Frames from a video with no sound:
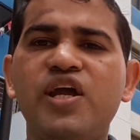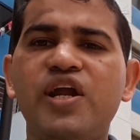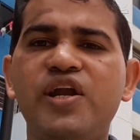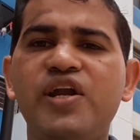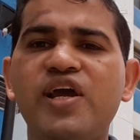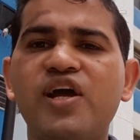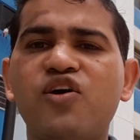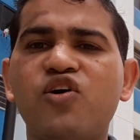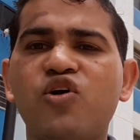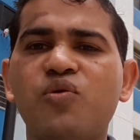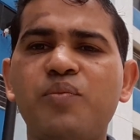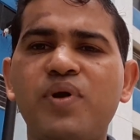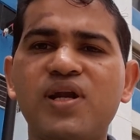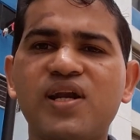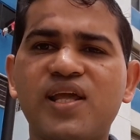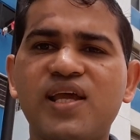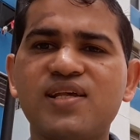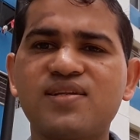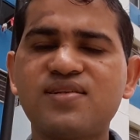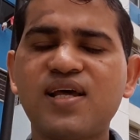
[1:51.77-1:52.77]
इंडिया
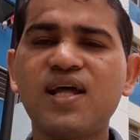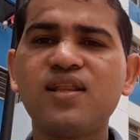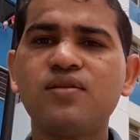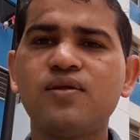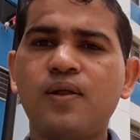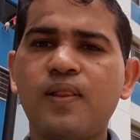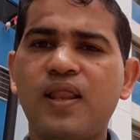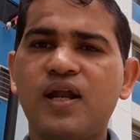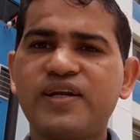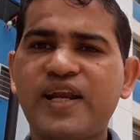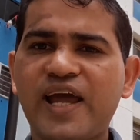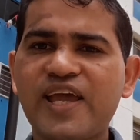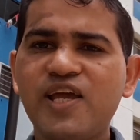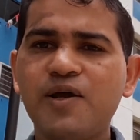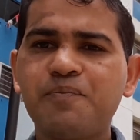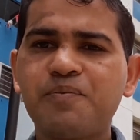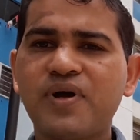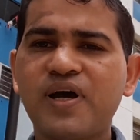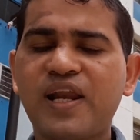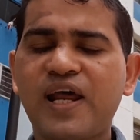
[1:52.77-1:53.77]
गवर्नमेंट के साथ
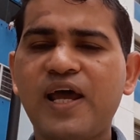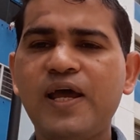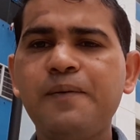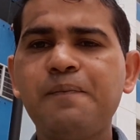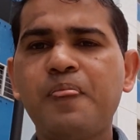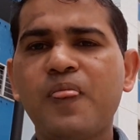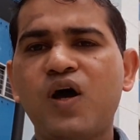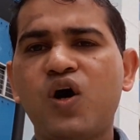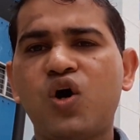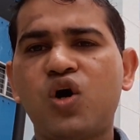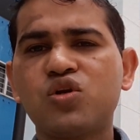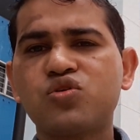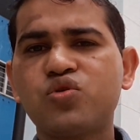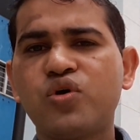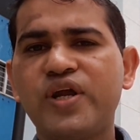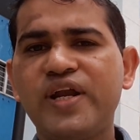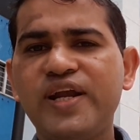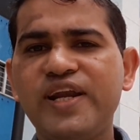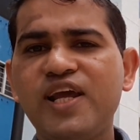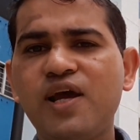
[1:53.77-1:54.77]
टाइप करा है और
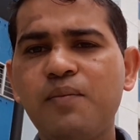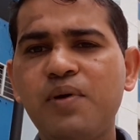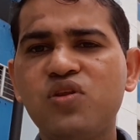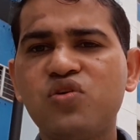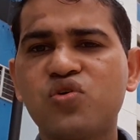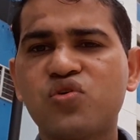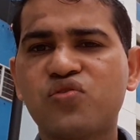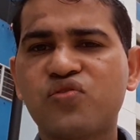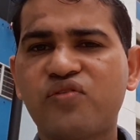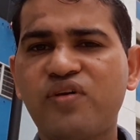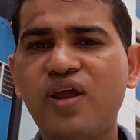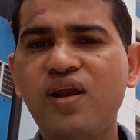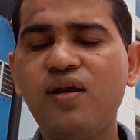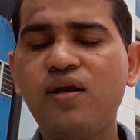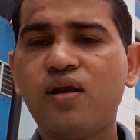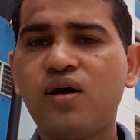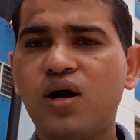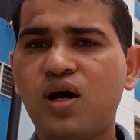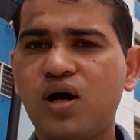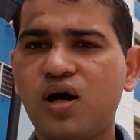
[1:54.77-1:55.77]
जो इंडिया में जो स्किल